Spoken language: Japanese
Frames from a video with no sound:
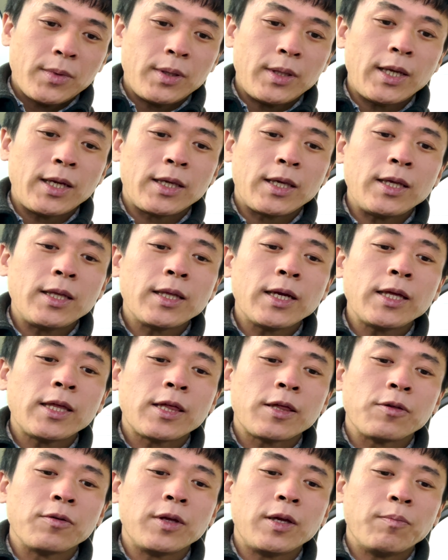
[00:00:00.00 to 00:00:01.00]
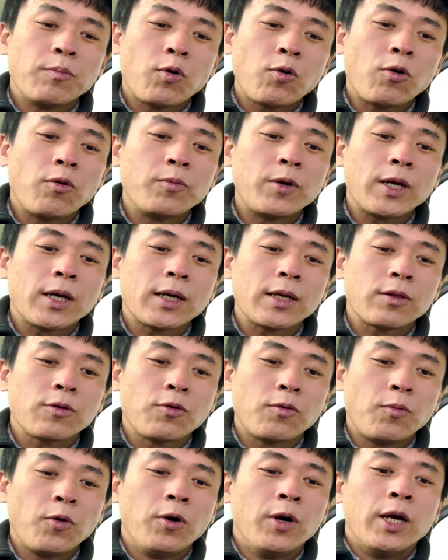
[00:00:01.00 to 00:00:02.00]
で金田一主任も小村課
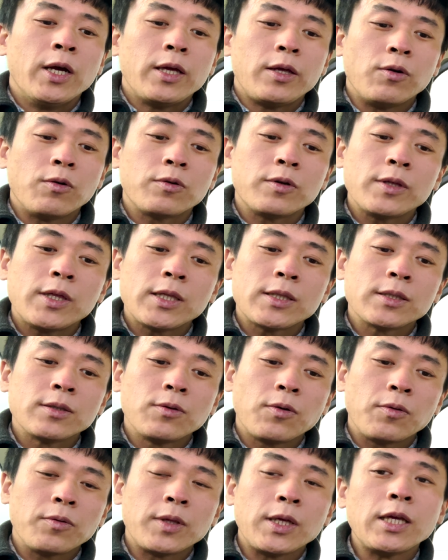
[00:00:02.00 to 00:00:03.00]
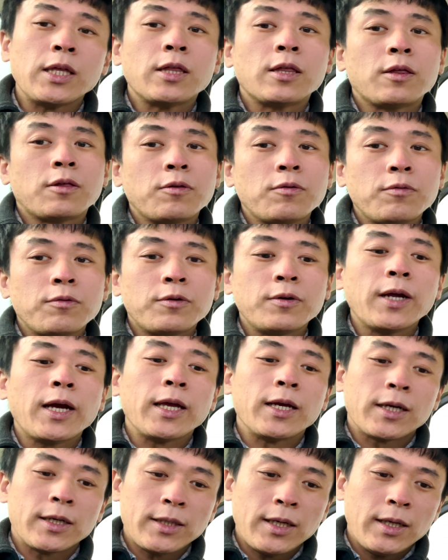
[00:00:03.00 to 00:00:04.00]
長も翌日の日中くら
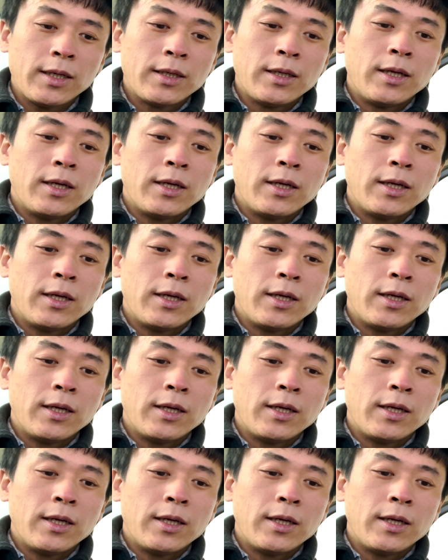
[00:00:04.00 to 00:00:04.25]
いかな